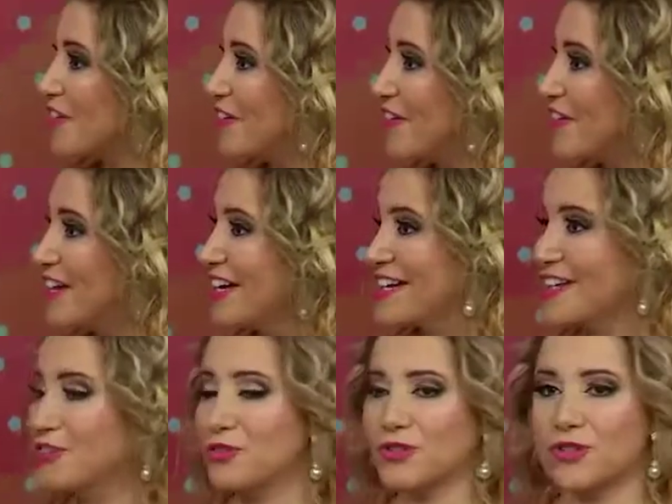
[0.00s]
¿no?
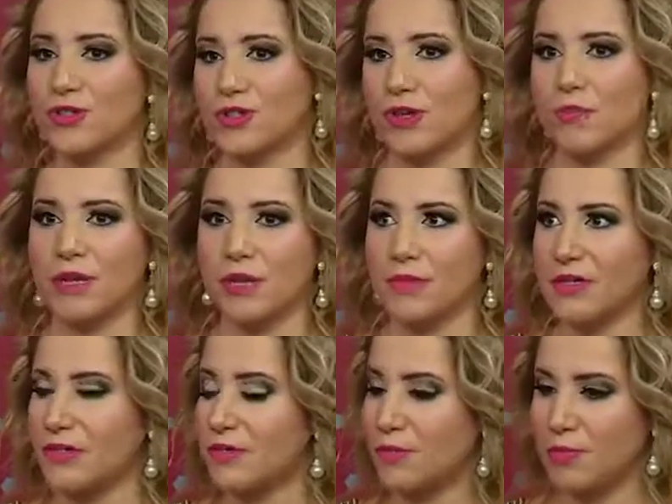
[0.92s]
que tú dices, es que para mí
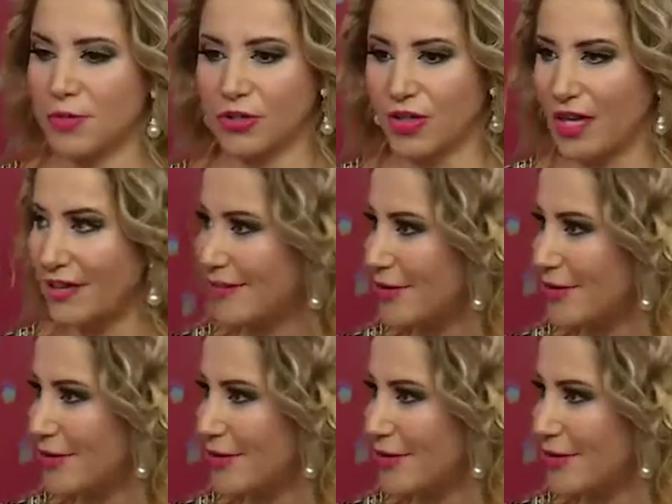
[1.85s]
es importante,